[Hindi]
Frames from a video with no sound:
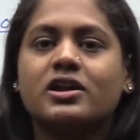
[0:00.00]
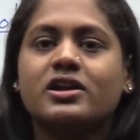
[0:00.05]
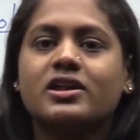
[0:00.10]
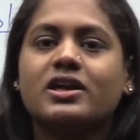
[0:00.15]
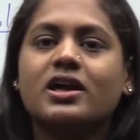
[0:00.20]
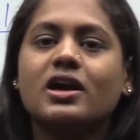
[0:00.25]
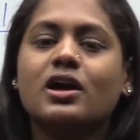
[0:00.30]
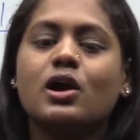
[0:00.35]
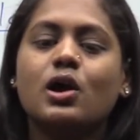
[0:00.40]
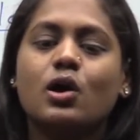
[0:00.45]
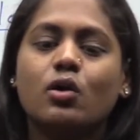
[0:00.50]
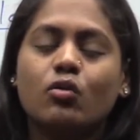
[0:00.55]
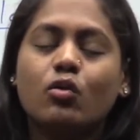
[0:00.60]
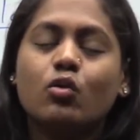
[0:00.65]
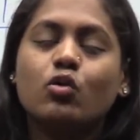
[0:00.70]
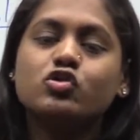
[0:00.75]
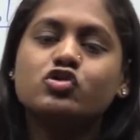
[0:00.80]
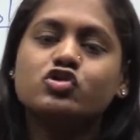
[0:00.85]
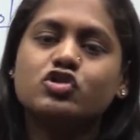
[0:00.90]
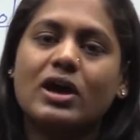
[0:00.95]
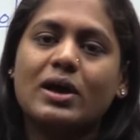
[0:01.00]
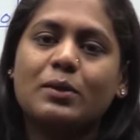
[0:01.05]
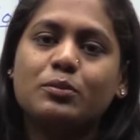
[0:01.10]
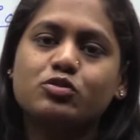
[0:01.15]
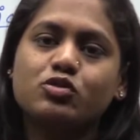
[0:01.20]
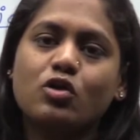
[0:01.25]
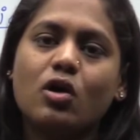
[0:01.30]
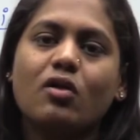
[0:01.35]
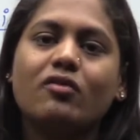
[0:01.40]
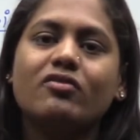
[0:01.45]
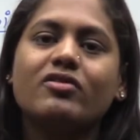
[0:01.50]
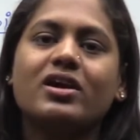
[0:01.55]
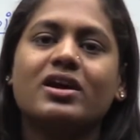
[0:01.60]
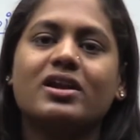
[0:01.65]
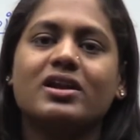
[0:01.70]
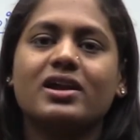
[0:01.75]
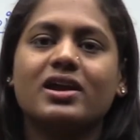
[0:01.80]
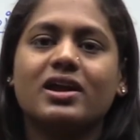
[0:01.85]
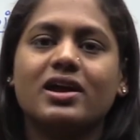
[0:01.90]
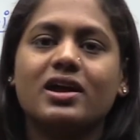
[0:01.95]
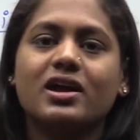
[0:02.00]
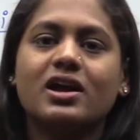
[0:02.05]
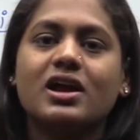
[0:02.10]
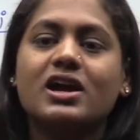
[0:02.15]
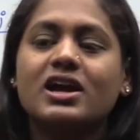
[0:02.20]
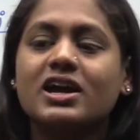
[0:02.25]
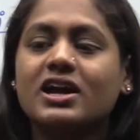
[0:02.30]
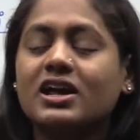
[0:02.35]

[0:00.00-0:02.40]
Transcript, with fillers: ठीक है वो कुछ एब्जॉर्व कर रहे हैं